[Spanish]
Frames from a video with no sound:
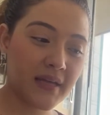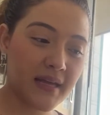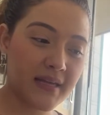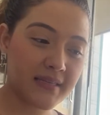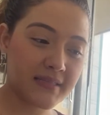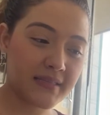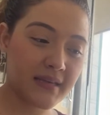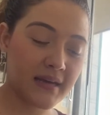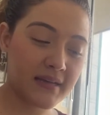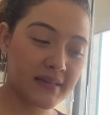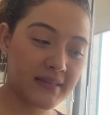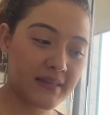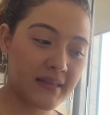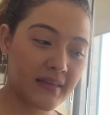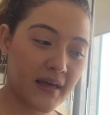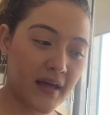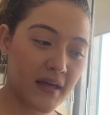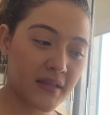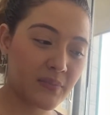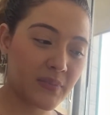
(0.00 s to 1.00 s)
esta
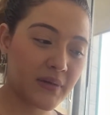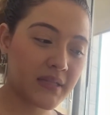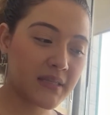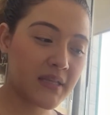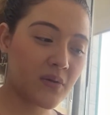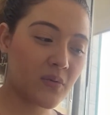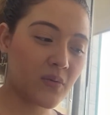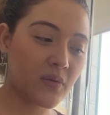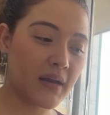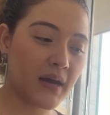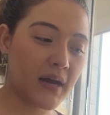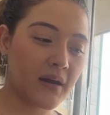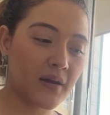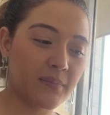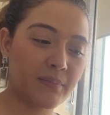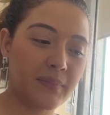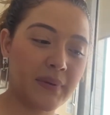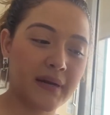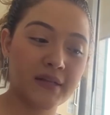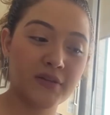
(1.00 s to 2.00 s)
entidad particular
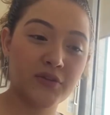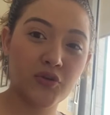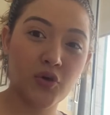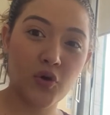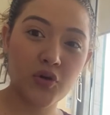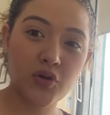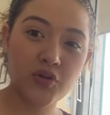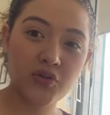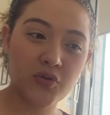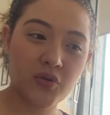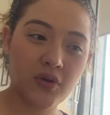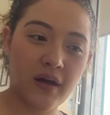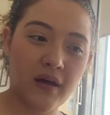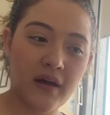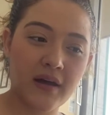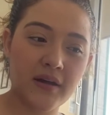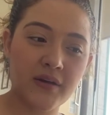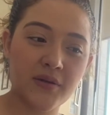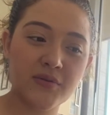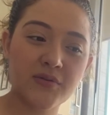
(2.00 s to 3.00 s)
para todos los
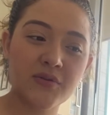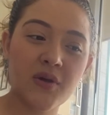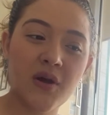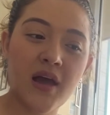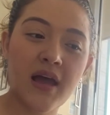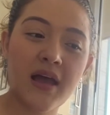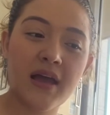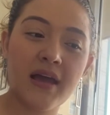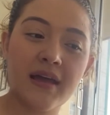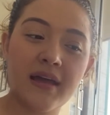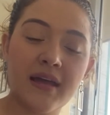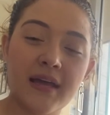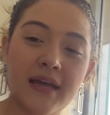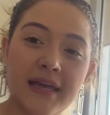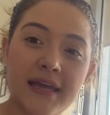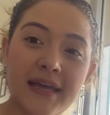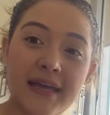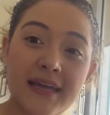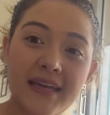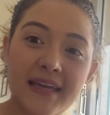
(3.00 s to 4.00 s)
ciudadanos
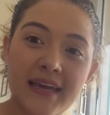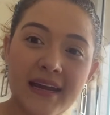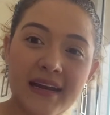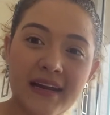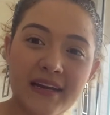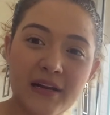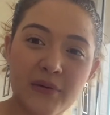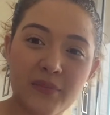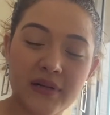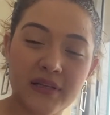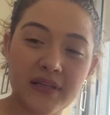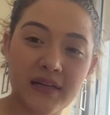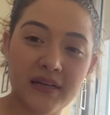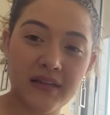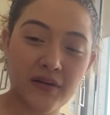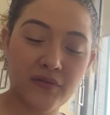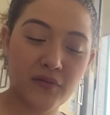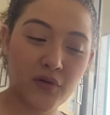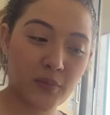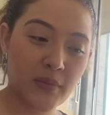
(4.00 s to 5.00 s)
eh, que quieran aprender
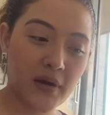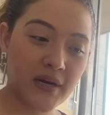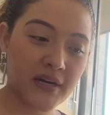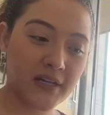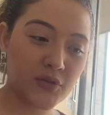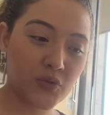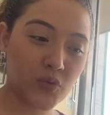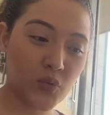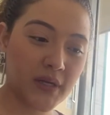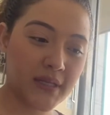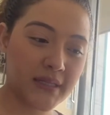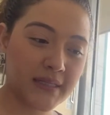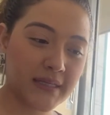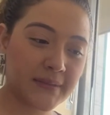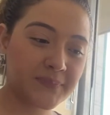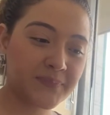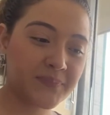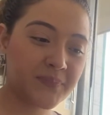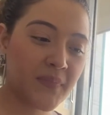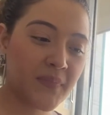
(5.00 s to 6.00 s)
de forma gratuita